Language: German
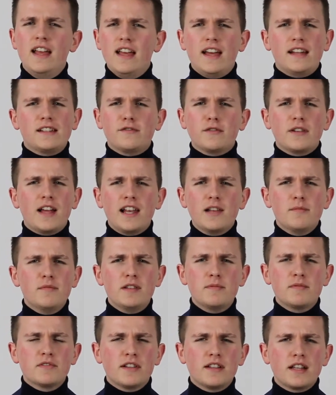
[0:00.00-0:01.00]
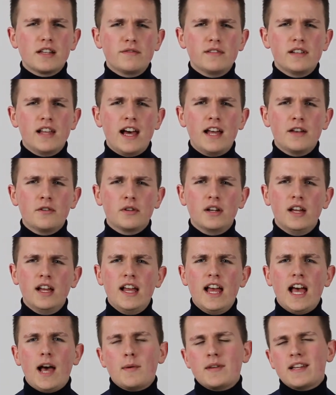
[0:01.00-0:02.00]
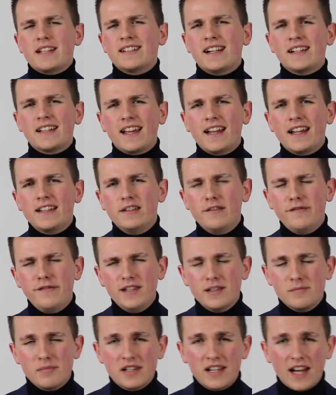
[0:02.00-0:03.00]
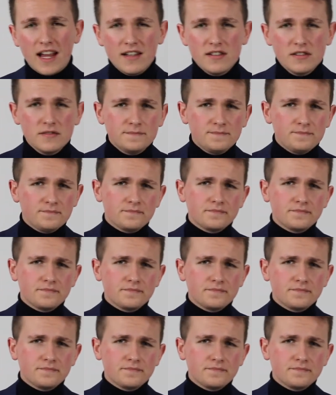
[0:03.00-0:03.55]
Hatte ich von allem nicht besonders viel Ahnung, aber ich hatte halt relativ viele Bekannte,